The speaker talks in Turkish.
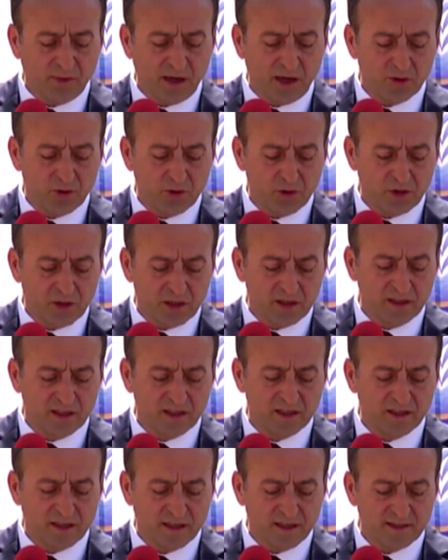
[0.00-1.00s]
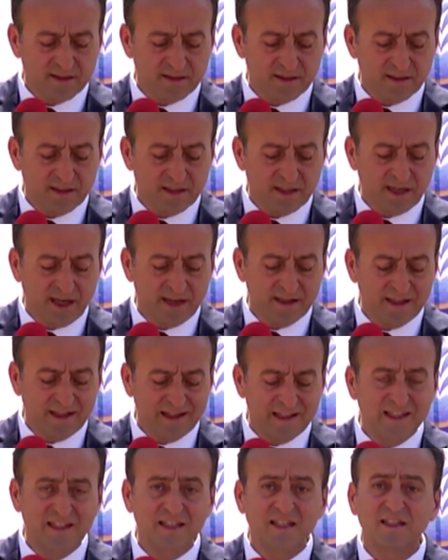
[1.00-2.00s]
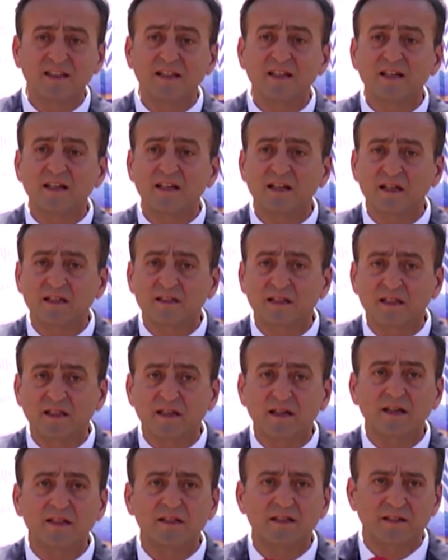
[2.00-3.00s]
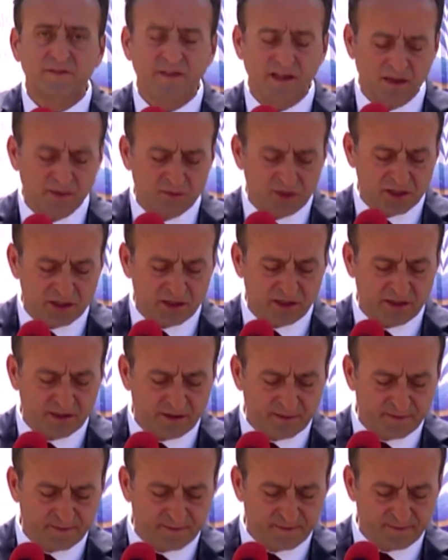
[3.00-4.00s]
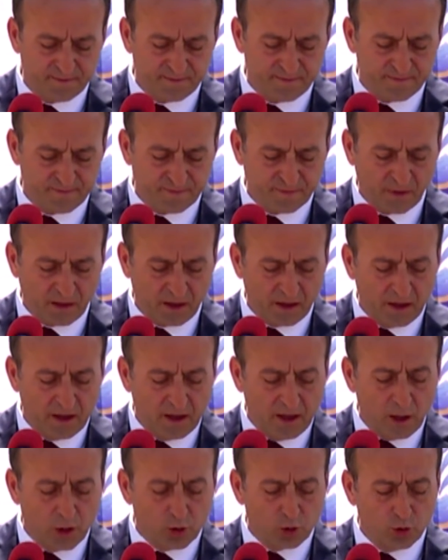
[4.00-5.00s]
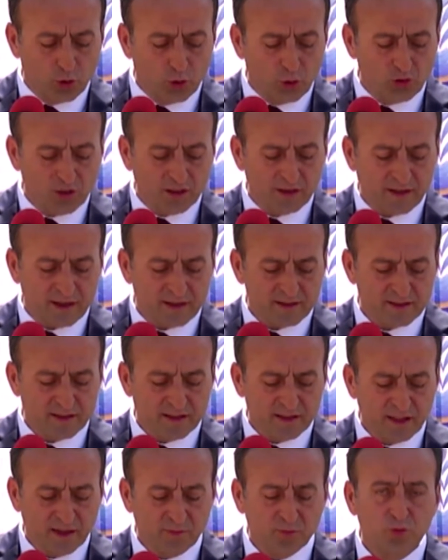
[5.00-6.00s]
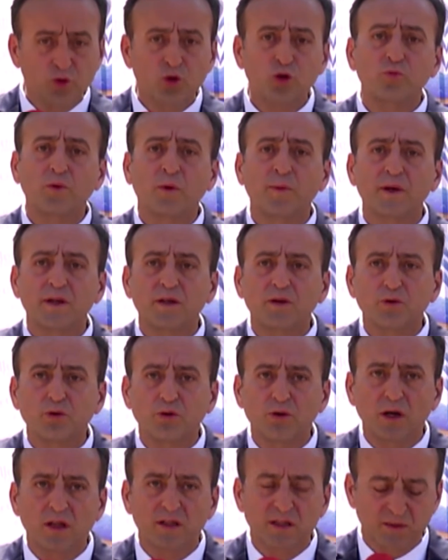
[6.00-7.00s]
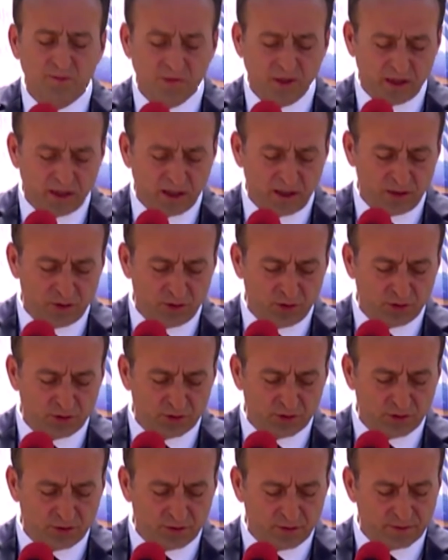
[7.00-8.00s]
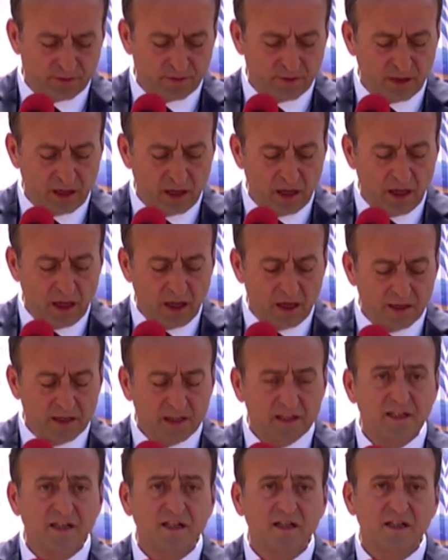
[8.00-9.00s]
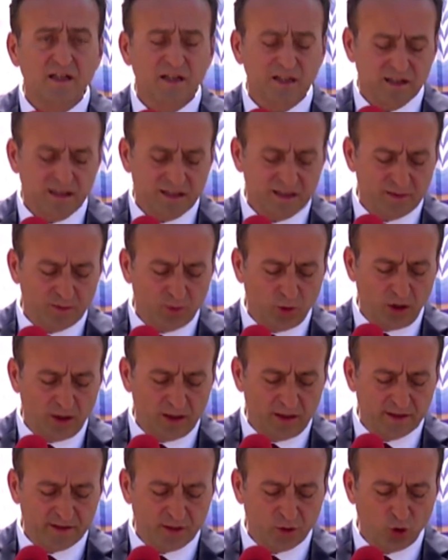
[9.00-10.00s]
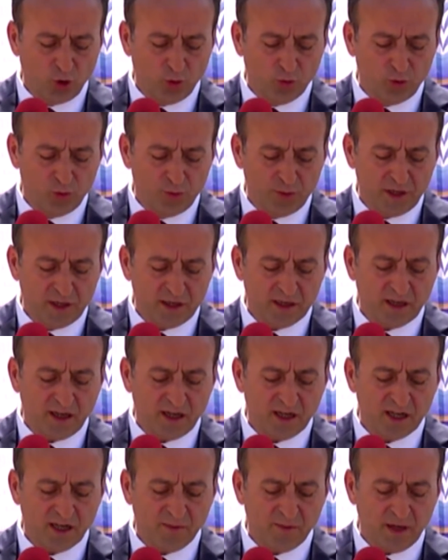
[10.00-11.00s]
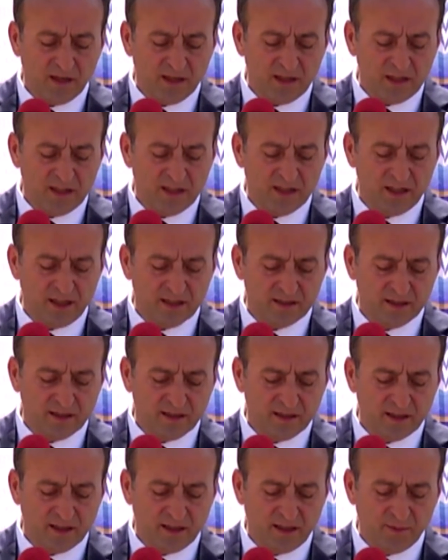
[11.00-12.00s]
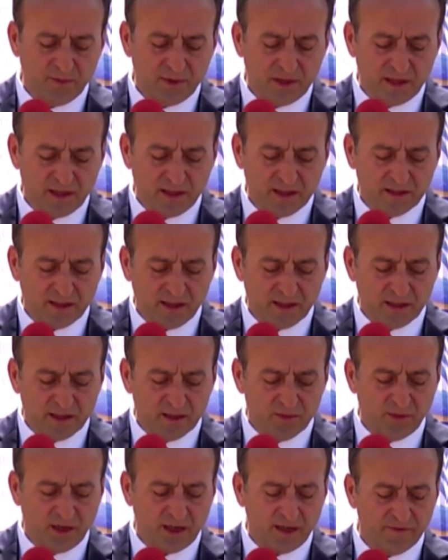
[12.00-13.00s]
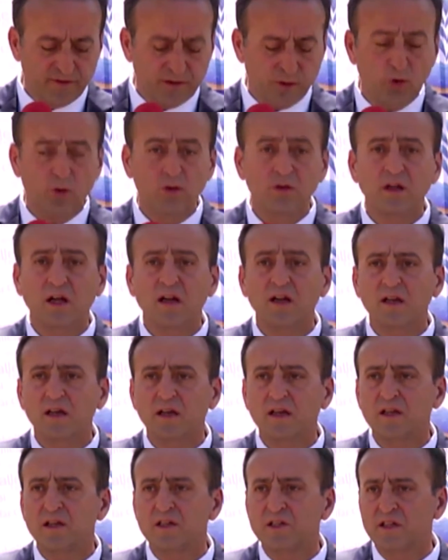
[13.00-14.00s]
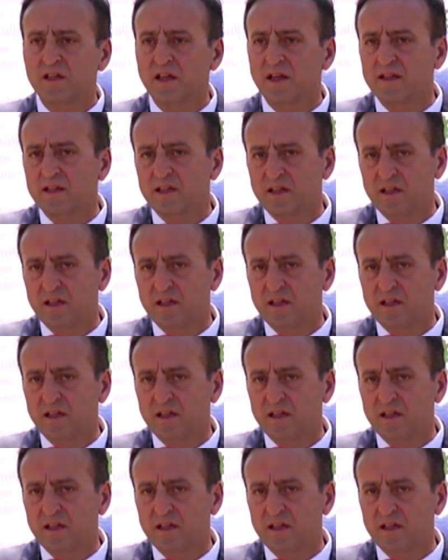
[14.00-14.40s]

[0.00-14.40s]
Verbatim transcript: Mayonyalıların anası yani Lidyalıların ataları adını vermişti. Gölün adı aslında Büyük Baba'nın gölü anlamına geliyordu. Lidya kralları bu alanda gömülmeyi kahraman Lidya ataları ile birlikte anılmak ve onlarla ilişkiler...